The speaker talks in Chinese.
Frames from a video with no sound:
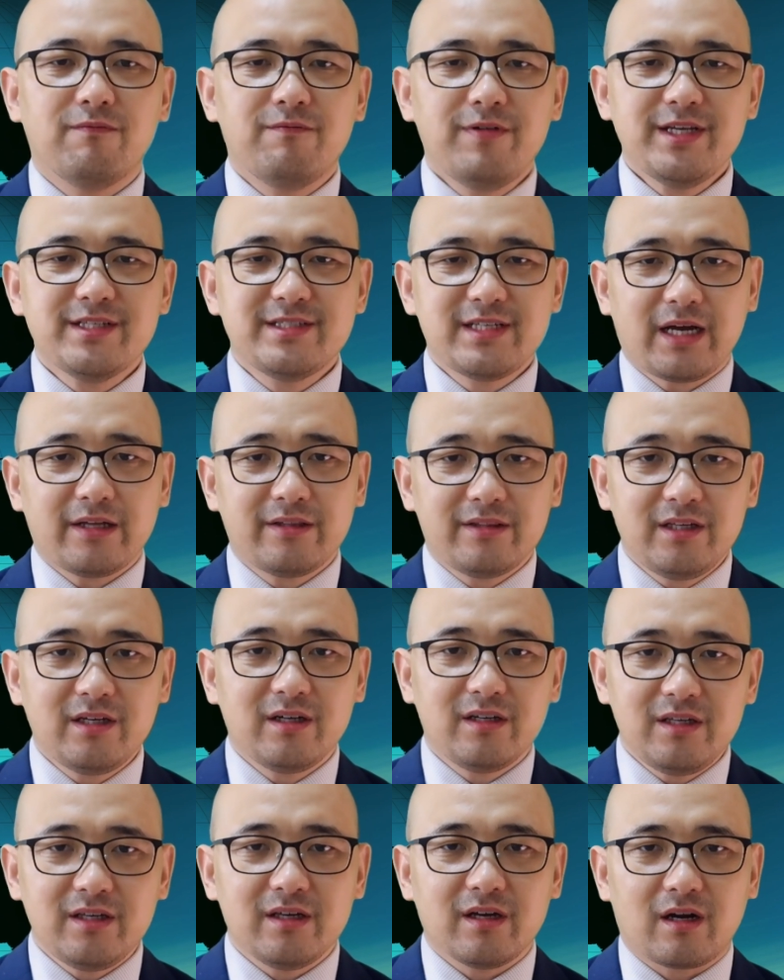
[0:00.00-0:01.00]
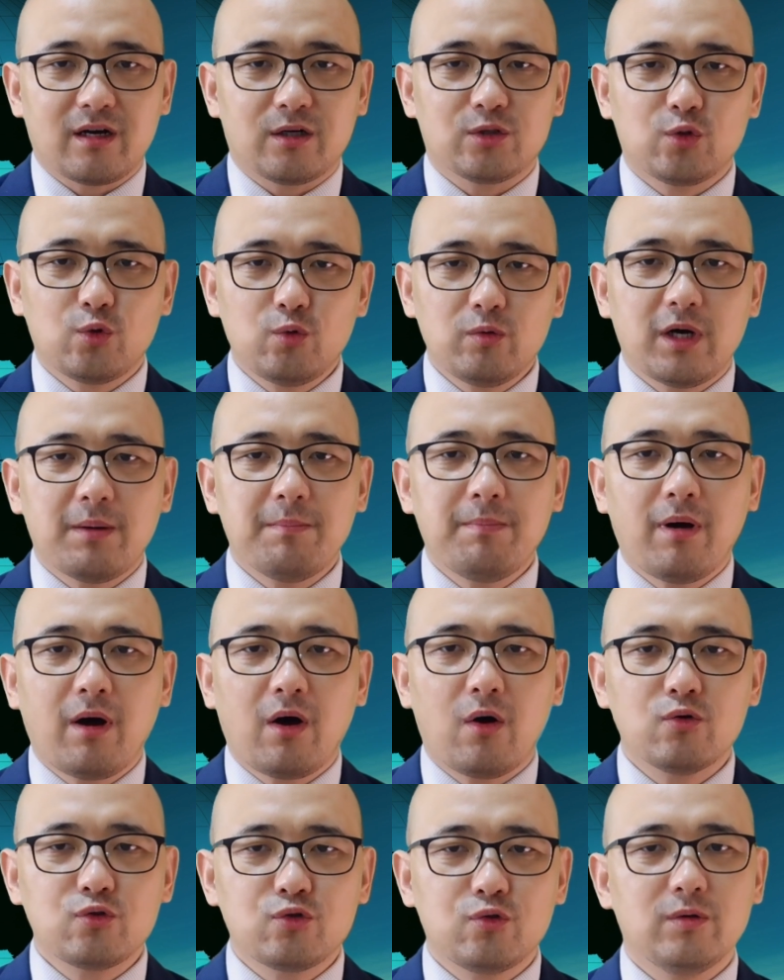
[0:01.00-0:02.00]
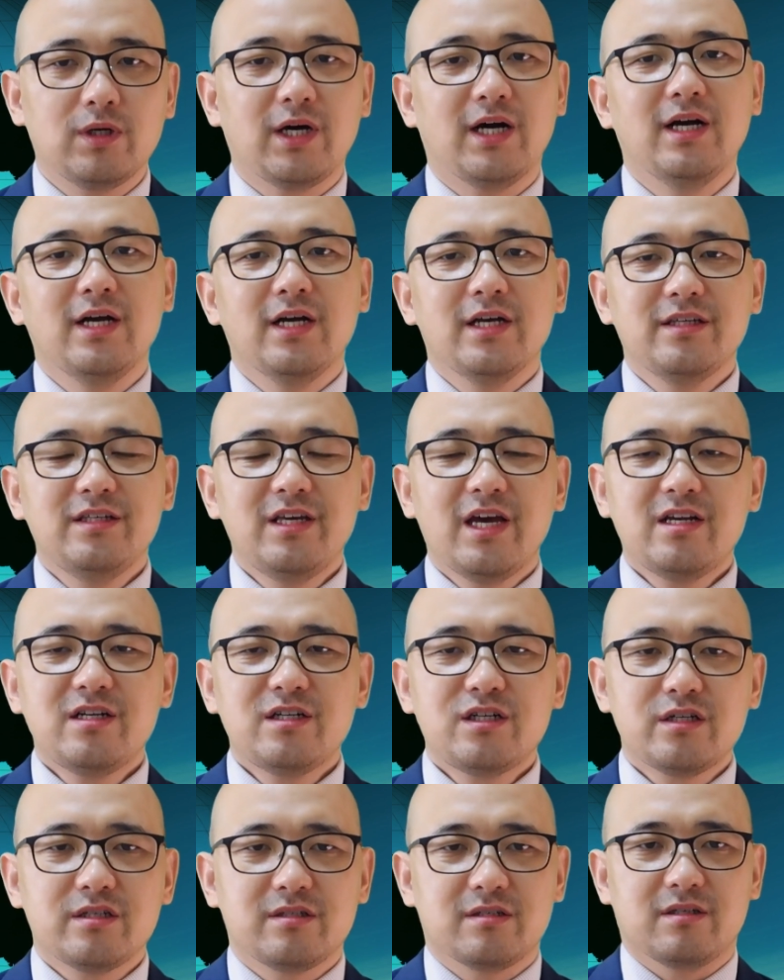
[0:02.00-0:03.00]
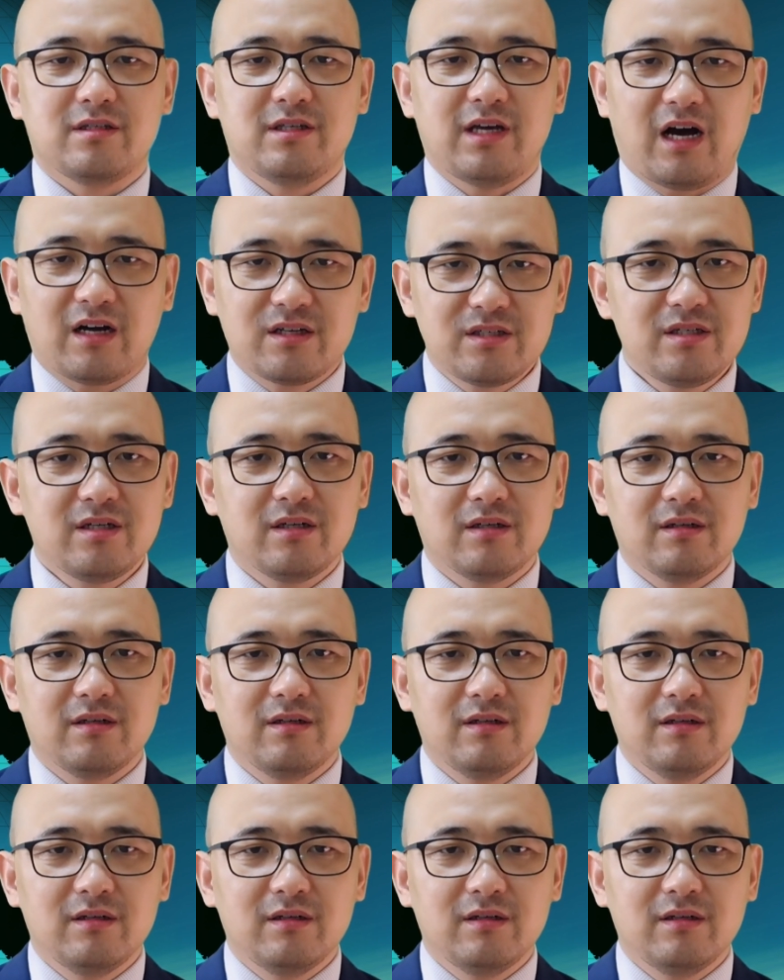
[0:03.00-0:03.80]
未加定义而突然抛出了咽拭子阳性，